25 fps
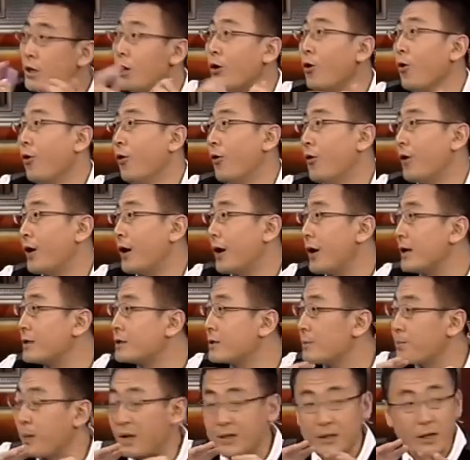后还是
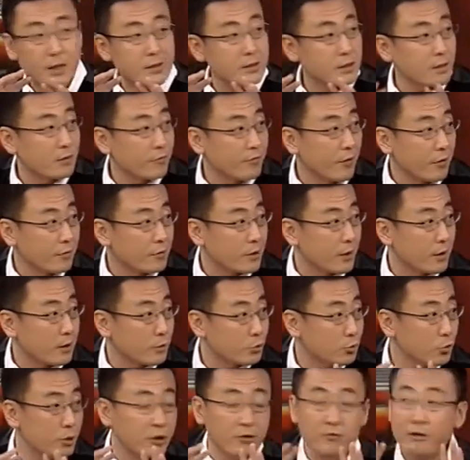把他这个房子
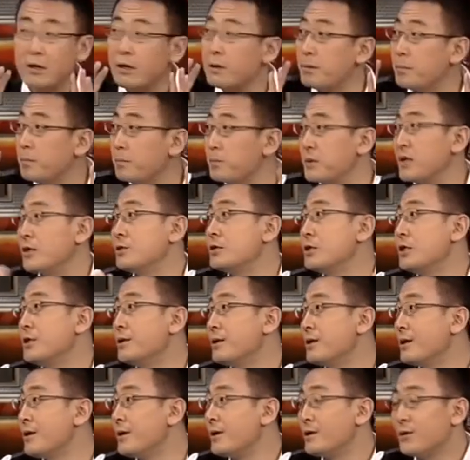推为平地。
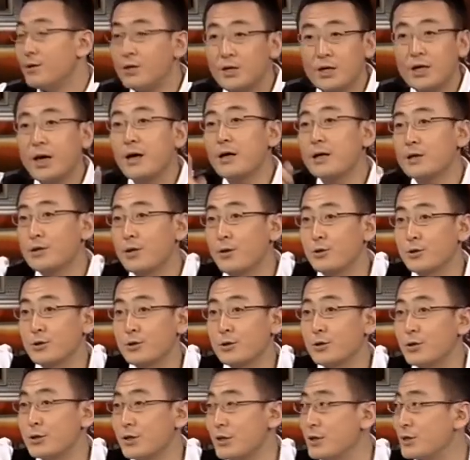你看看当时
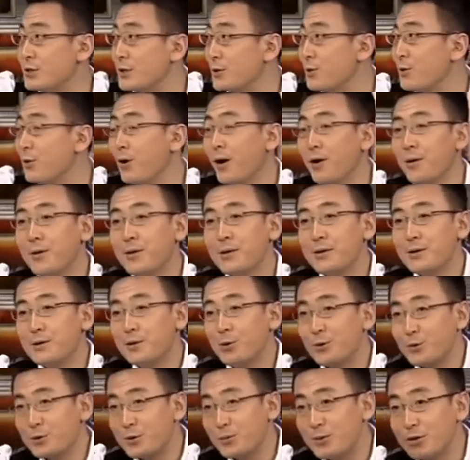的这个情况，
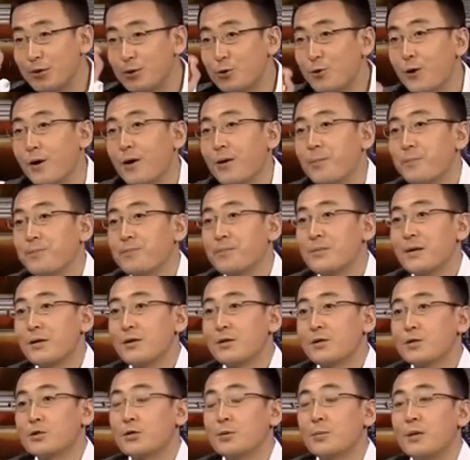有这么一段
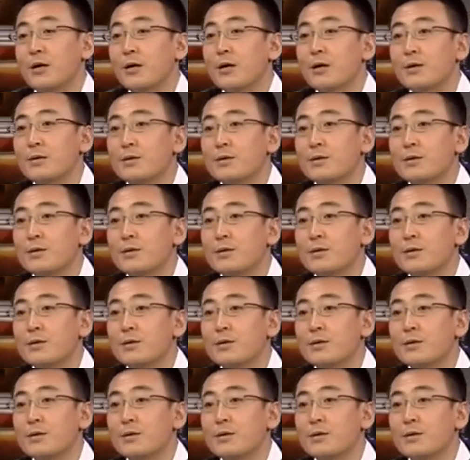视频，